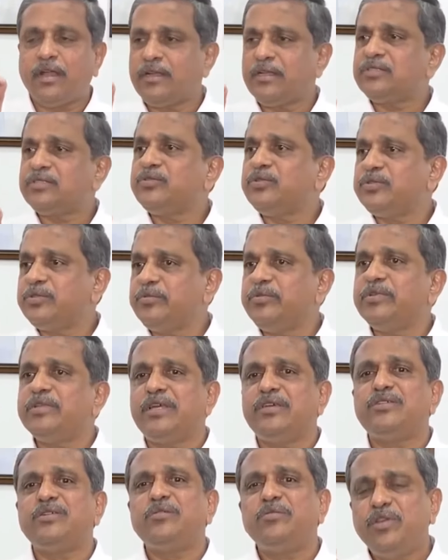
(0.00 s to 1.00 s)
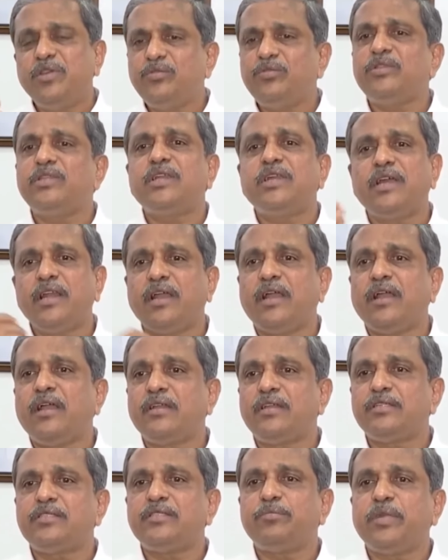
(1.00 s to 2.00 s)
కాంగ్రెస్ కోసం వ్యతిరేకం ఎందుకు తిరగలే
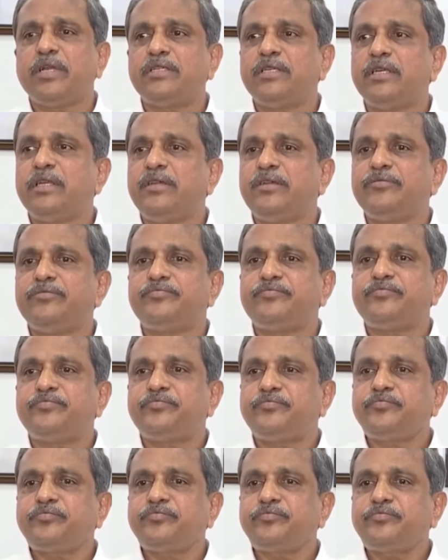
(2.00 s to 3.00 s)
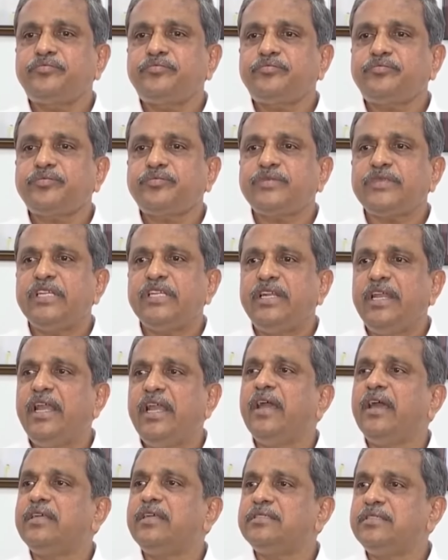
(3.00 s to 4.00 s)
కాంగ్రెస్ పక్షాన
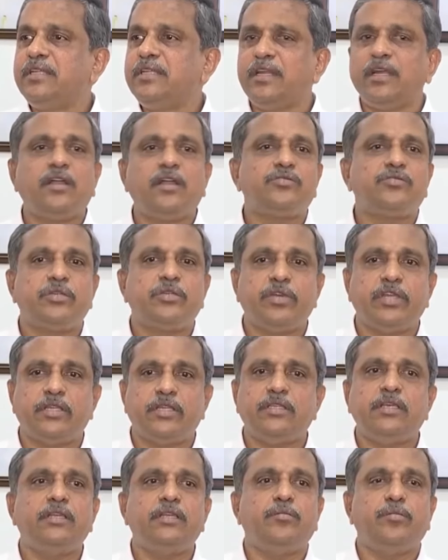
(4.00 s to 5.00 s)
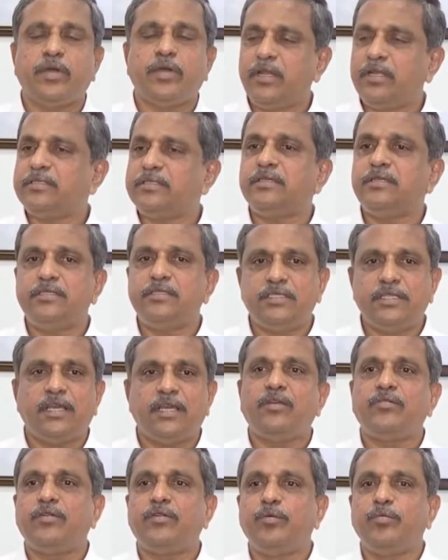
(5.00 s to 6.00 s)
టీఆర్ఎస్ నిరంకుశమైన దీన్ని పాలించ
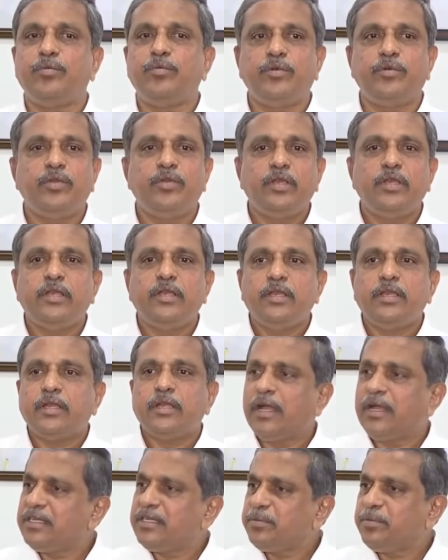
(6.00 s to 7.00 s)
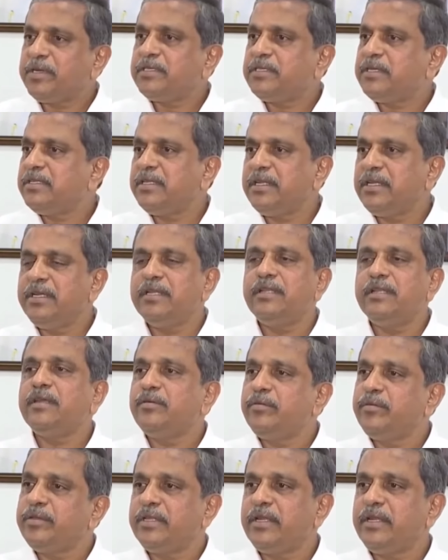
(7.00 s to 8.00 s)
ఇచ్చేయాలనుకున్నప్పుడు కాంగ్రెస్ పక్షాన్ని తిరిగి
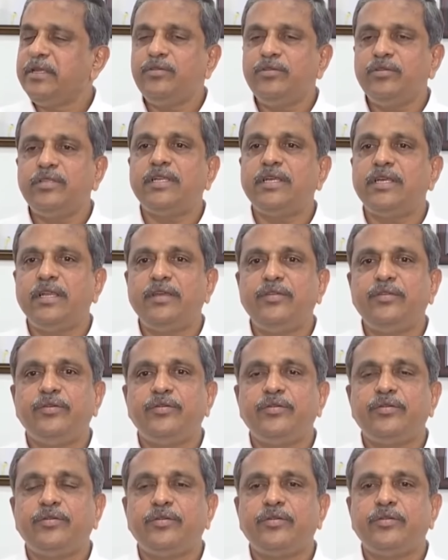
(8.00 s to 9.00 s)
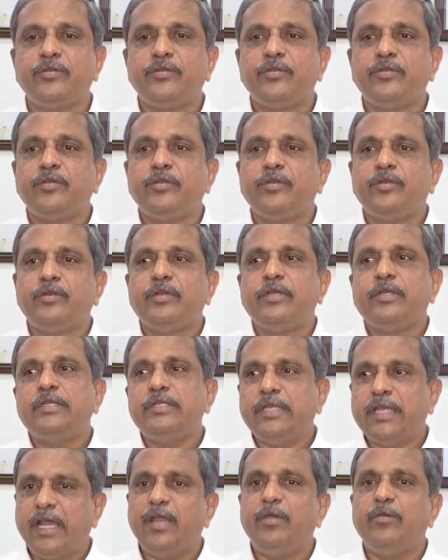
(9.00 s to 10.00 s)
ఎందుకు తిరగలేదు
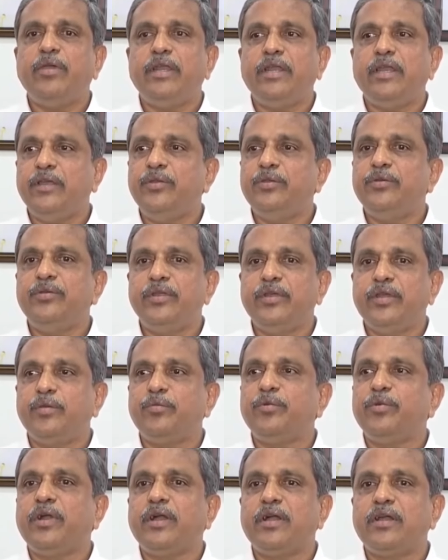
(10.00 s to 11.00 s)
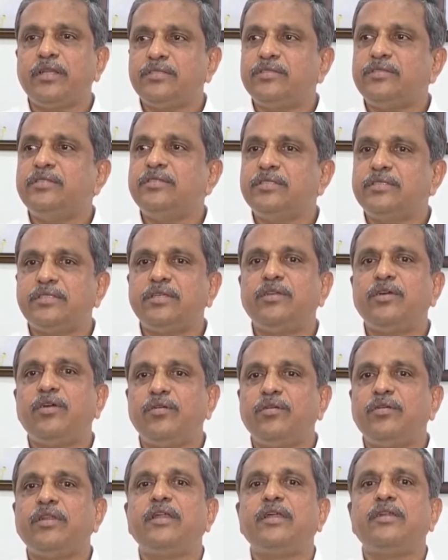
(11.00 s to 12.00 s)
న్యాయమైన ఇది ఉంది అన్నప్పుడు కాంగ్రెస్ని
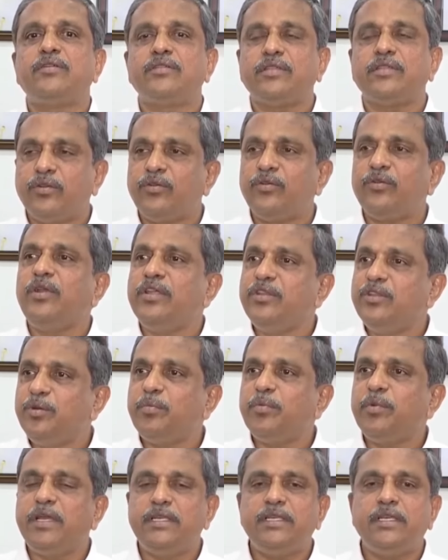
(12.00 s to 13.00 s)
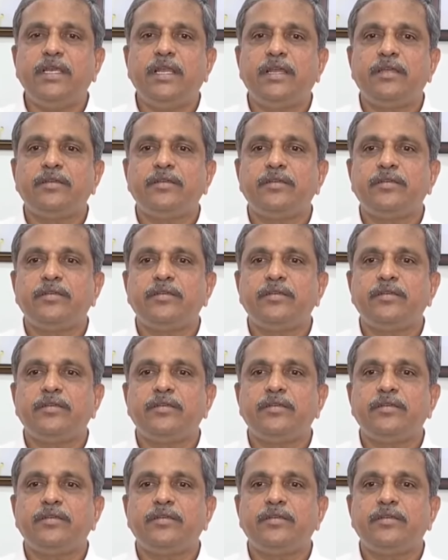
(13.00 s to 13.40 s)
తీసుకురావాలనుకున్న దాంట్లో తన రోల్ ఎందుకు ప్లే చేయలే